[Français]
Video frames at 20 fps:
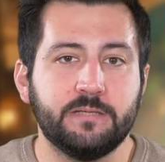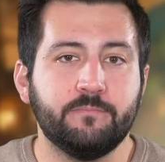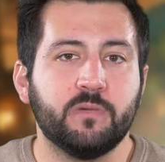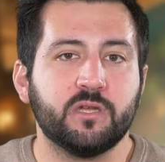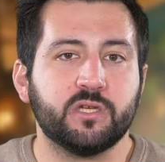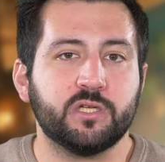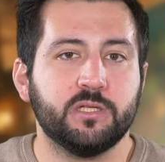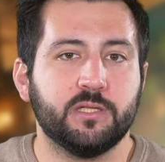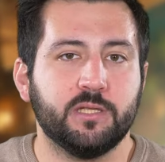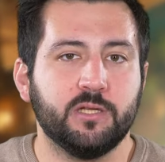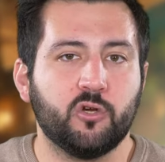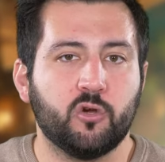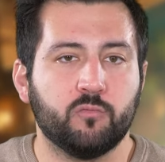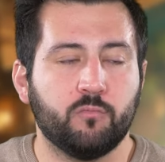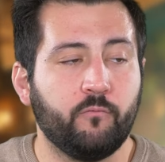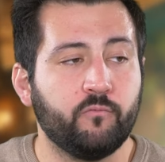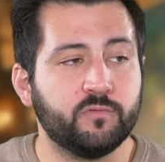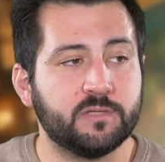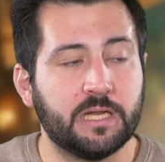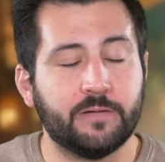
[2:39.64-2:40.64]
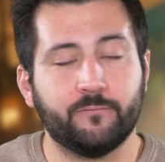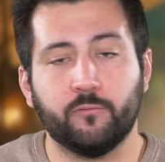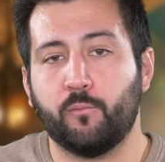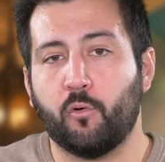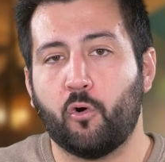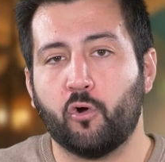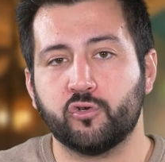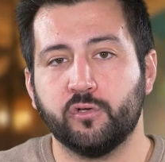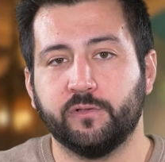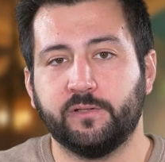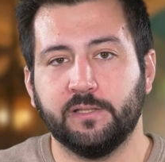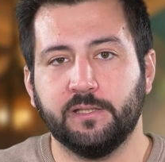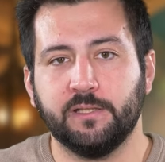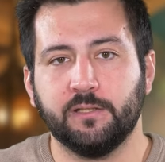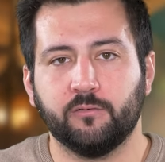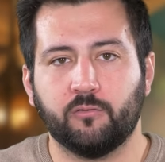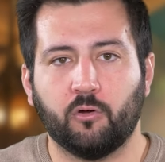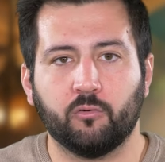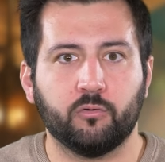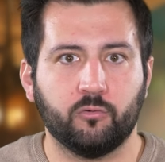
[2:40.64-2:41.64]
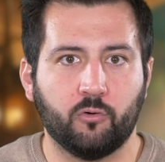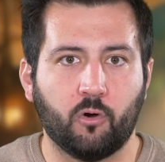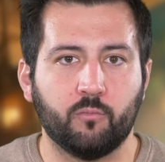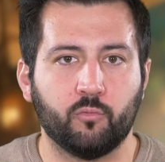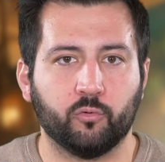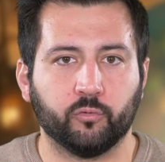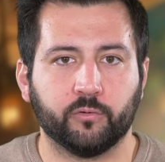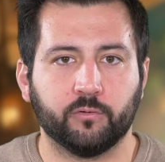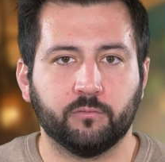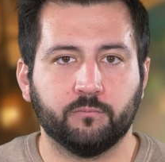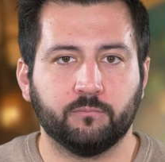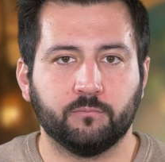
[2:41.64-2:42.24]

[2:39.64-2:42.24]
d'imaginer comment vous allez vous projeter dans le grand monde.